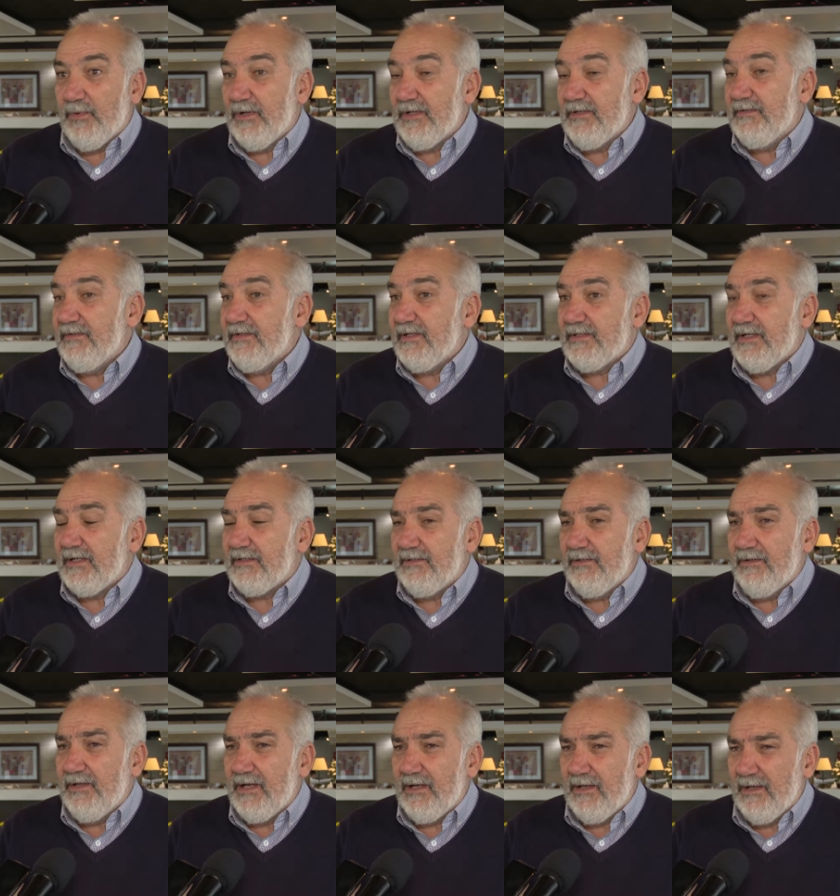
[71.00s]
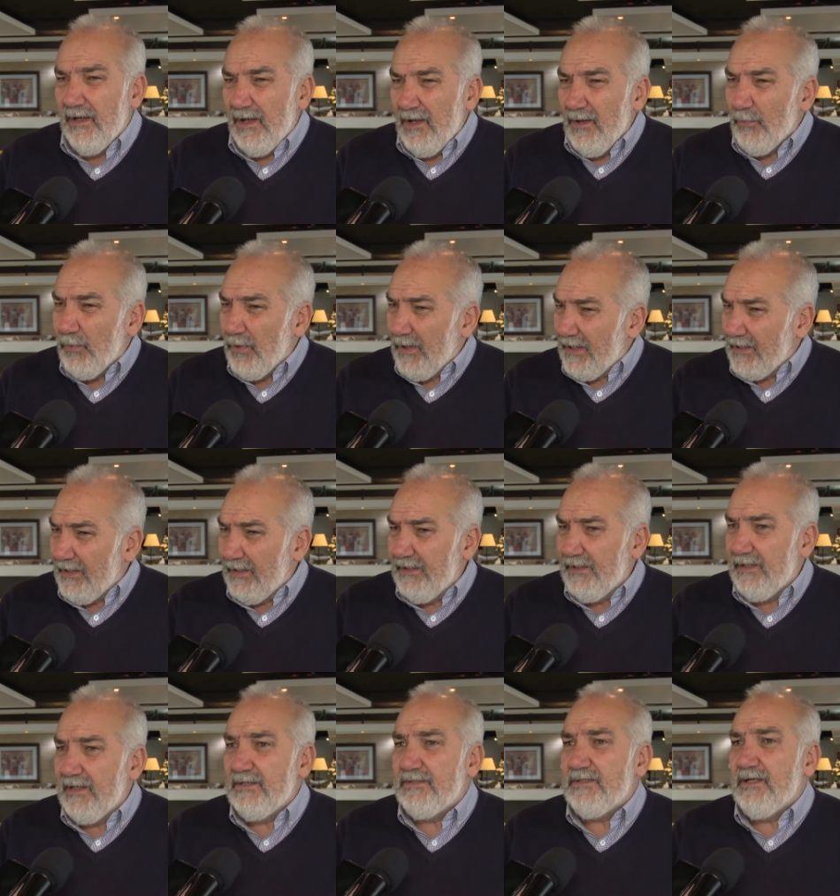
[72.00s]
para distintas actividades, por la
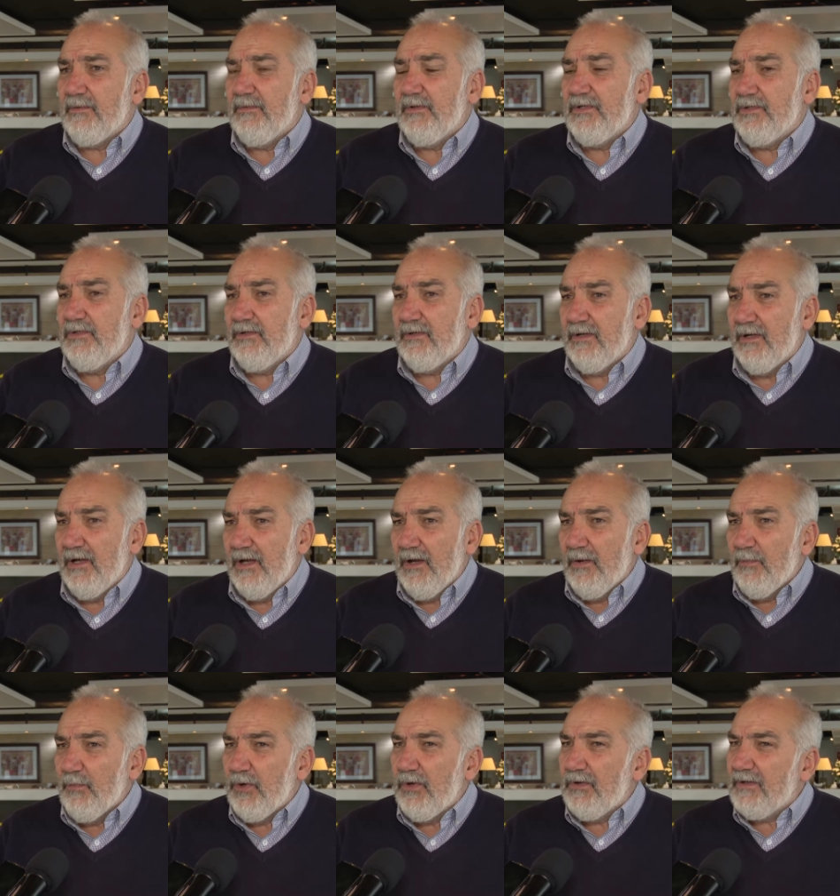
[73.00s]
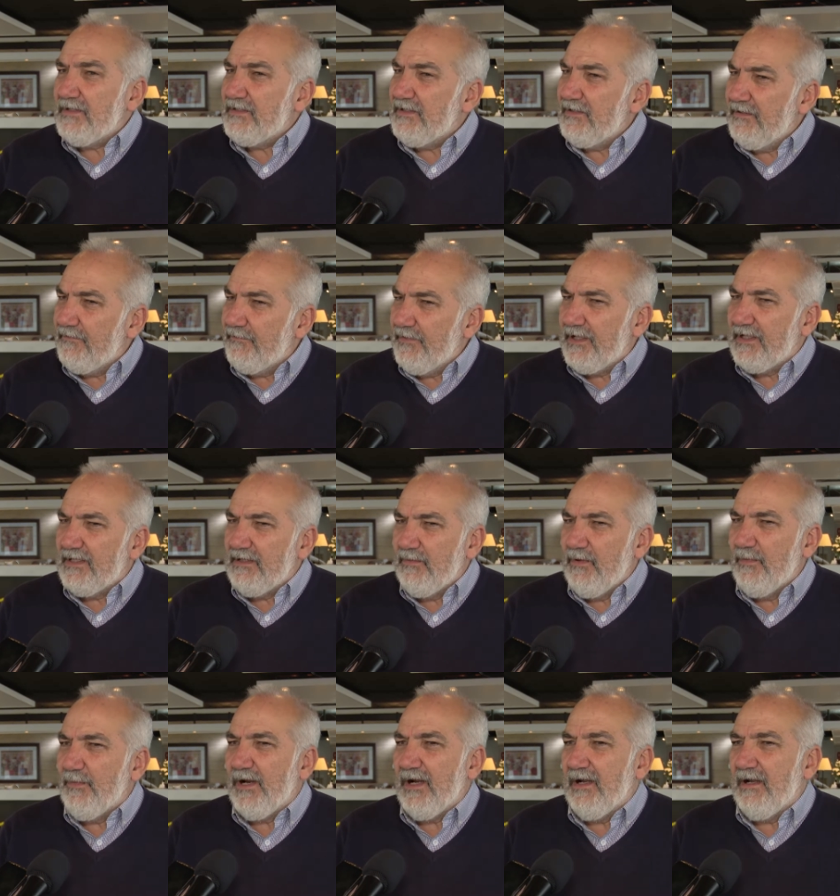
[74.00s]
calidad del servicio, por lo que significa
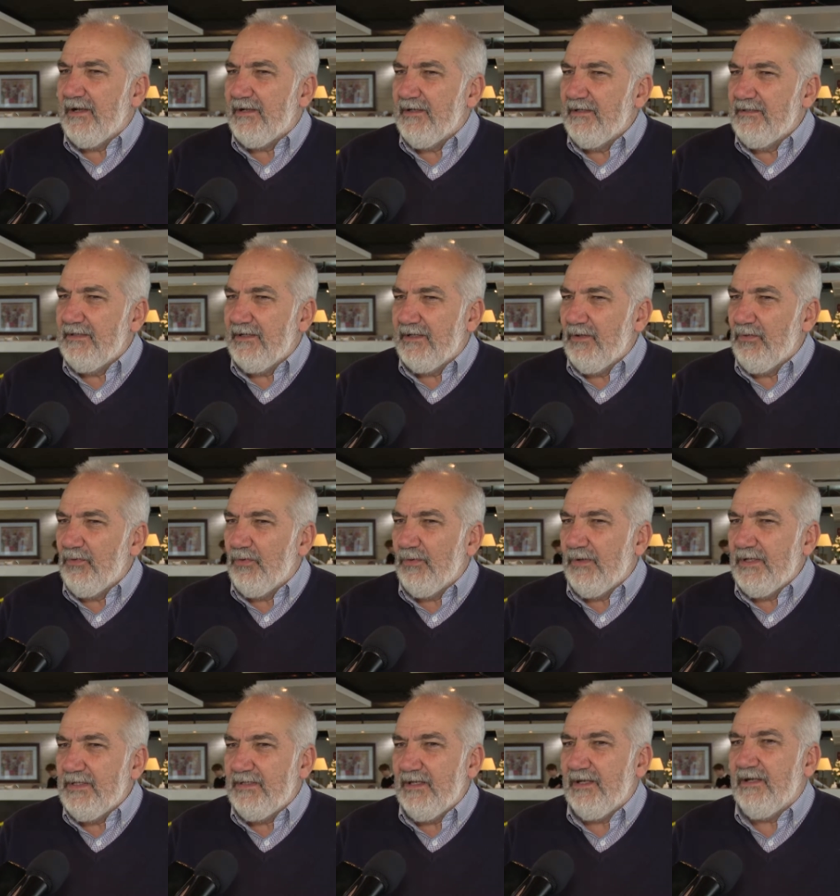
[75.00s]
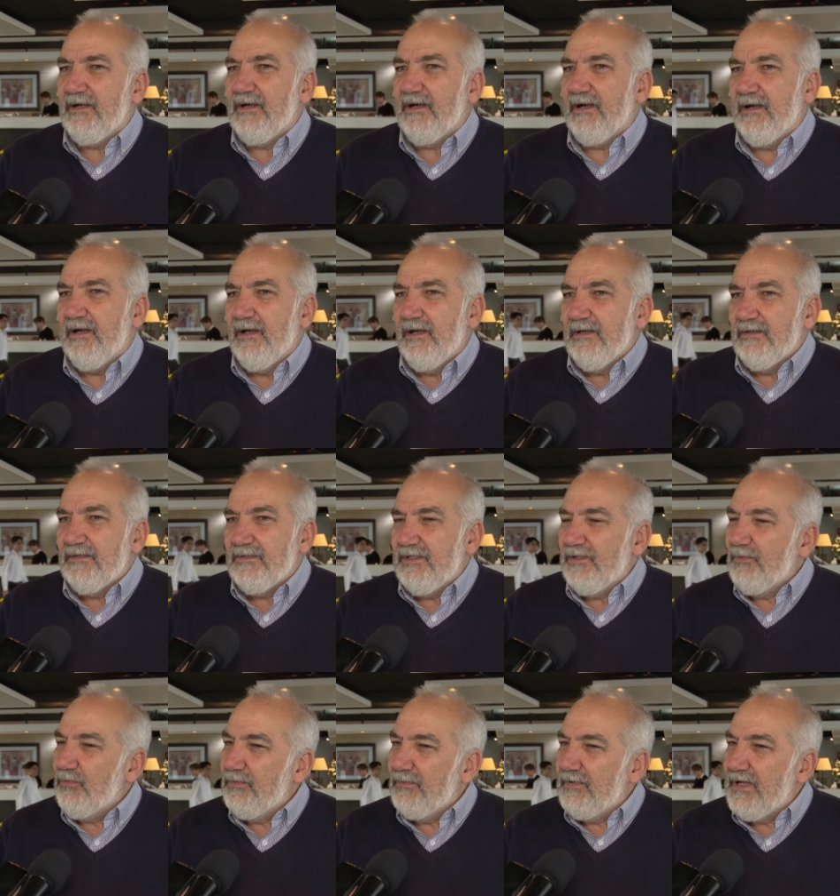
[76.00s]
también para la gente que el Uruguay tenga si
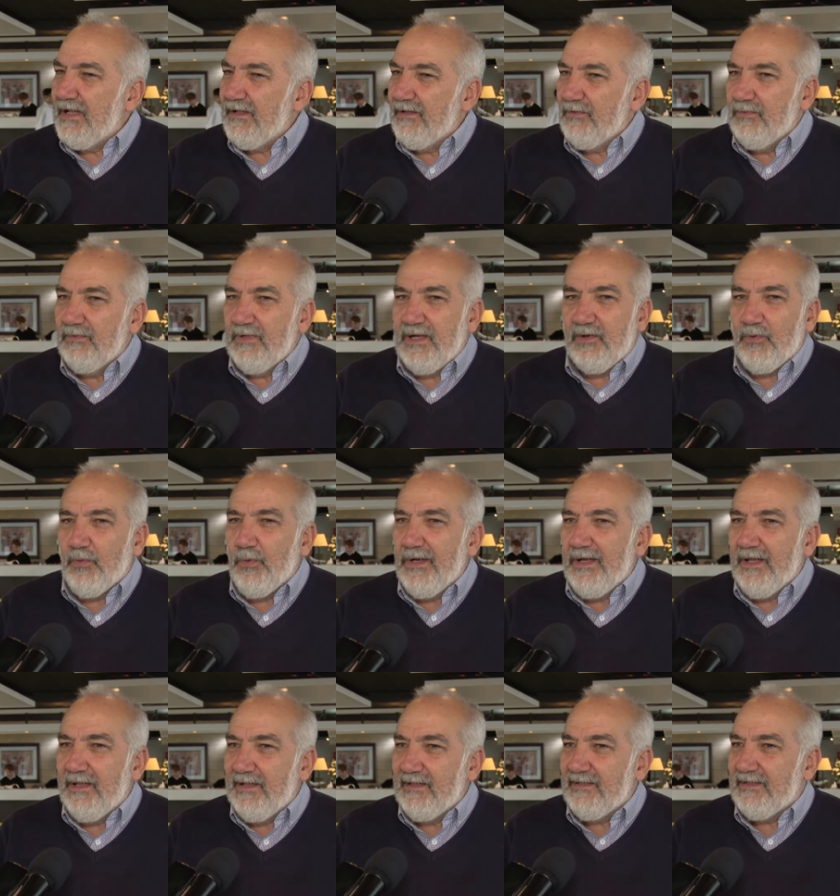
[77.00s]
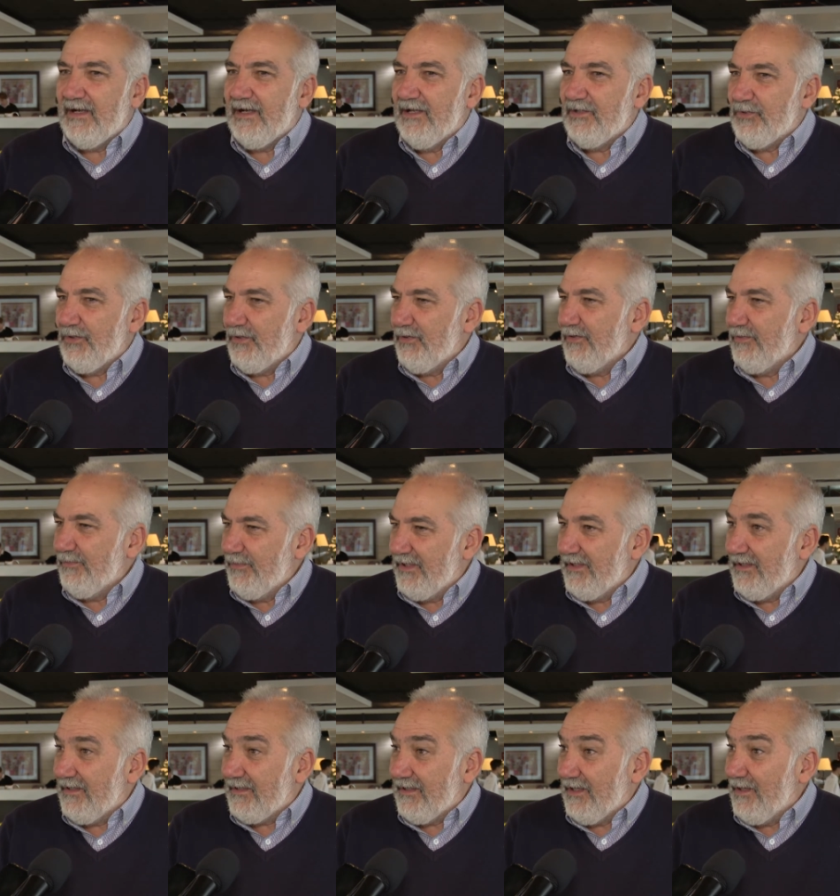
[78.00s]
una, escuela de alta
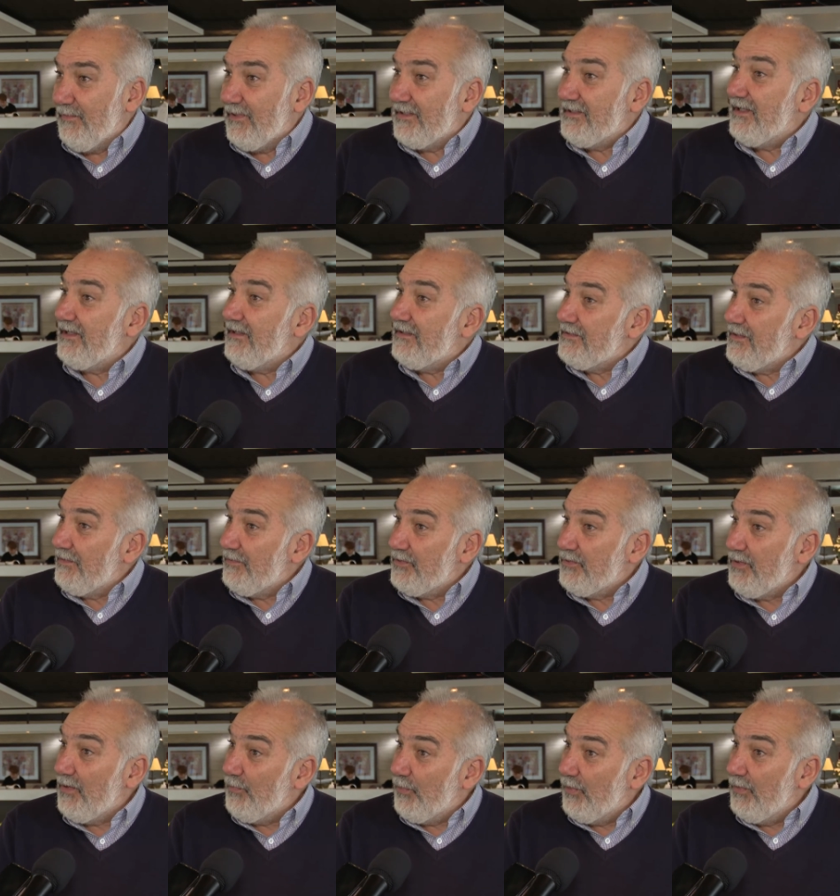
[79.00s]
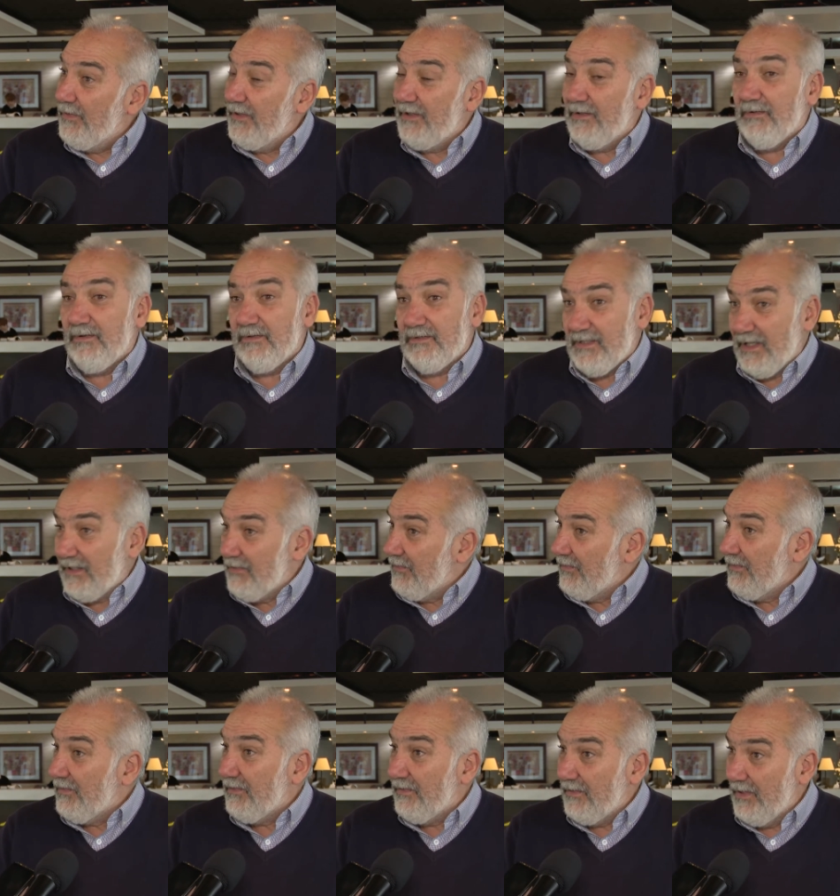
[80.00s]
gastronomía que además tenga servicio al público, es
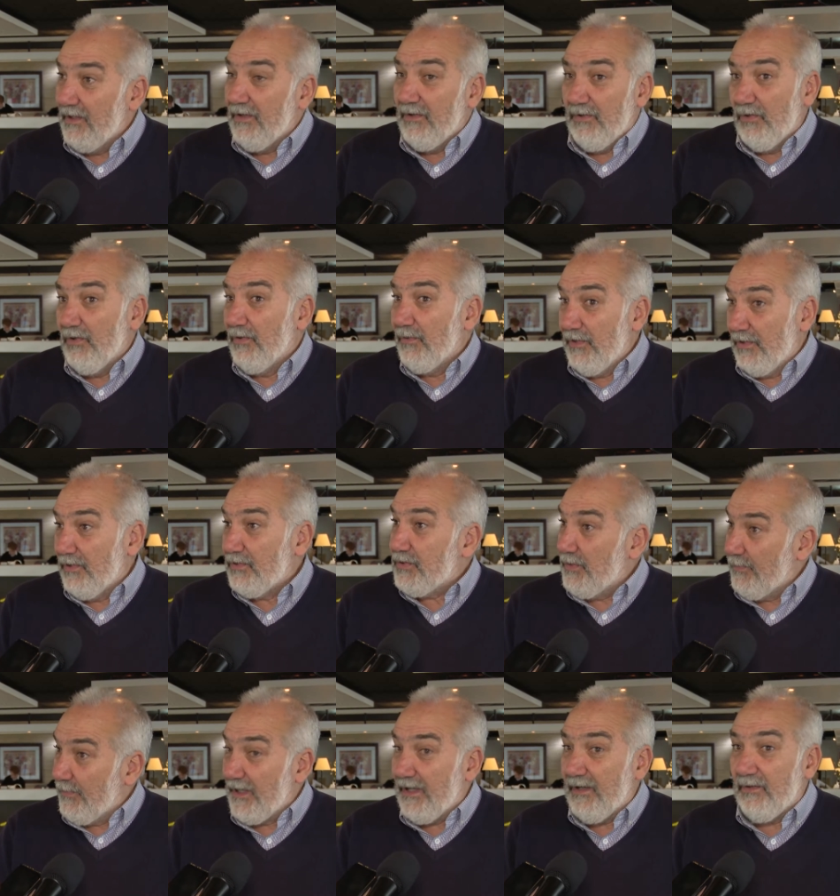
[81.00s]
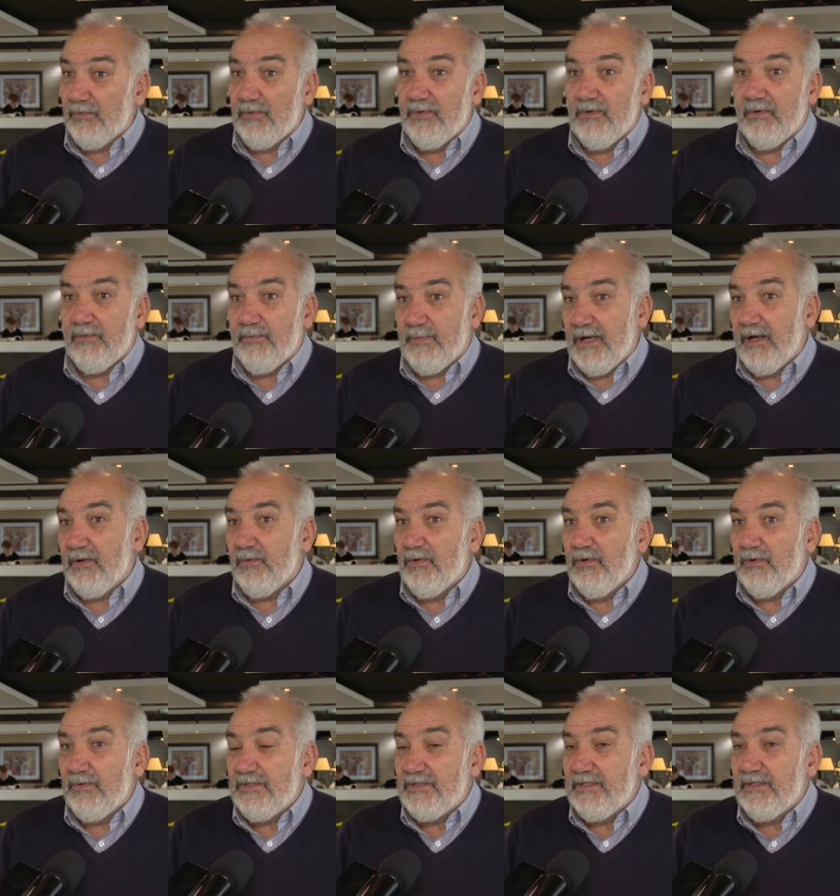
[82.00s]
algo novedoso para algunos, para
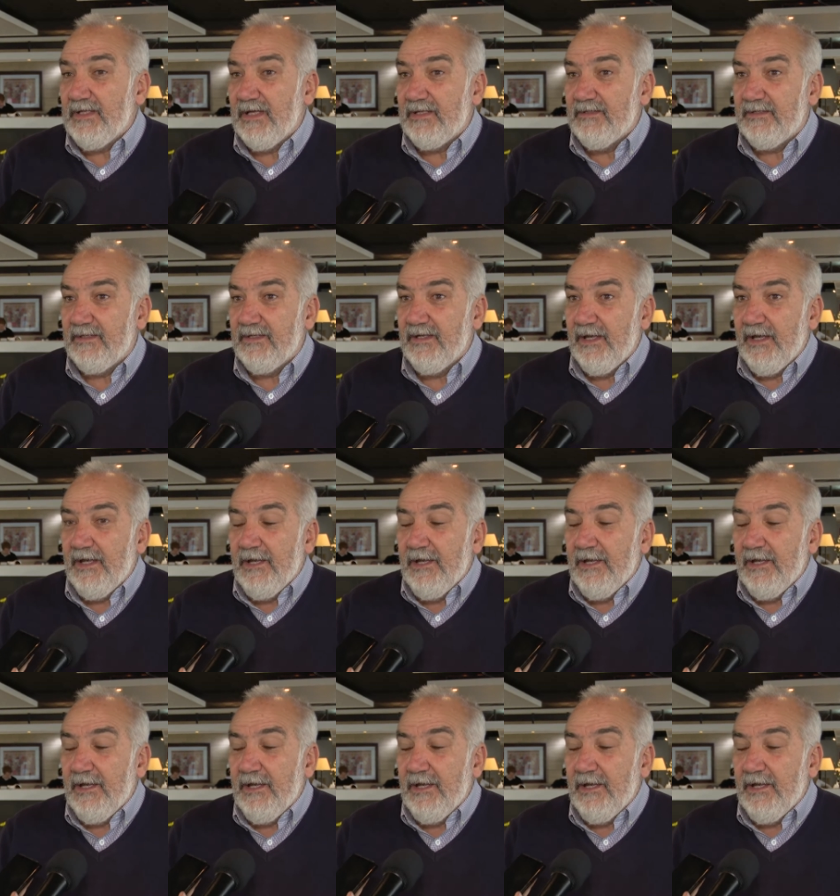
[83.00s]
algunos visitantes.